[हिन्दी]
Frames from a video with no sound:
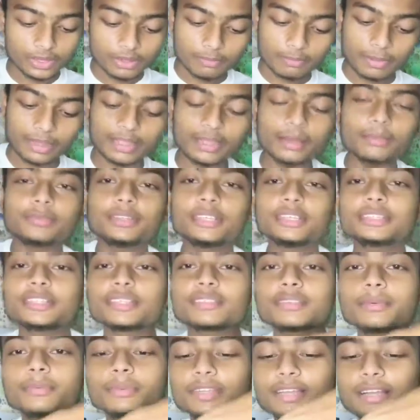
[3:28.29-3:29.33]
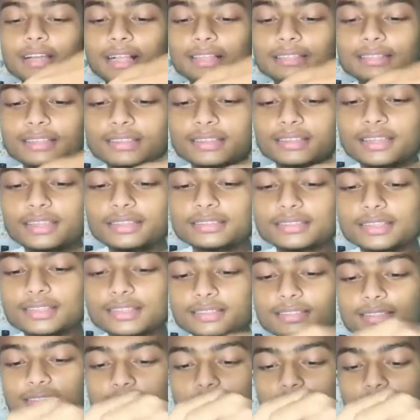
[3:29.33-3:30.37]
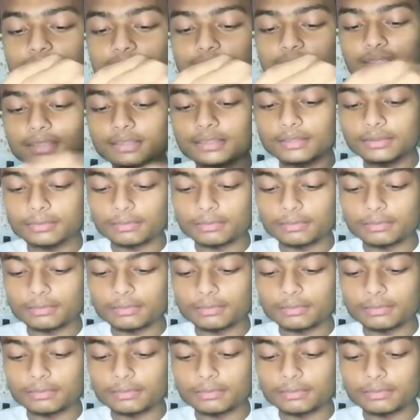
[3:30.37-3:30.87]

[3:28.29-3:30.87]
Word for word: बाकी आप नीचे से भी निकाल सकते हैं इसे इस तरीके से